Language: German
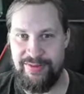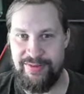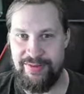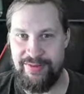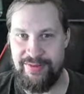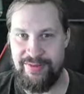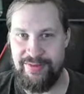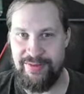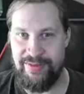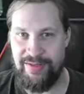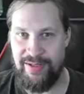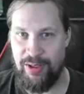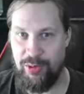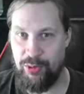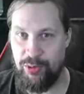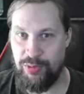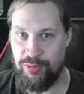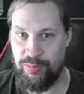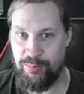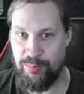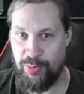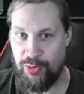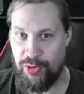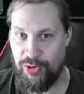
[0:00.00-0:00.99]
ist ein
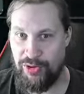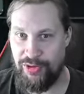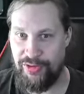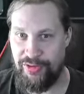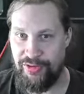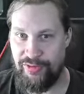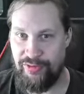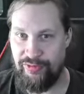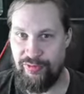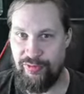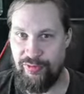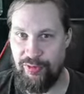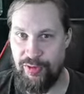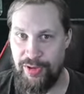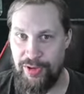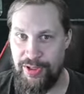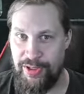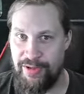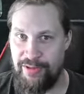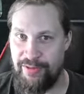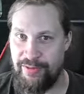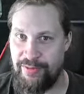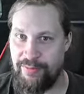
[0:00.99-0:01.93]
Old Border Foil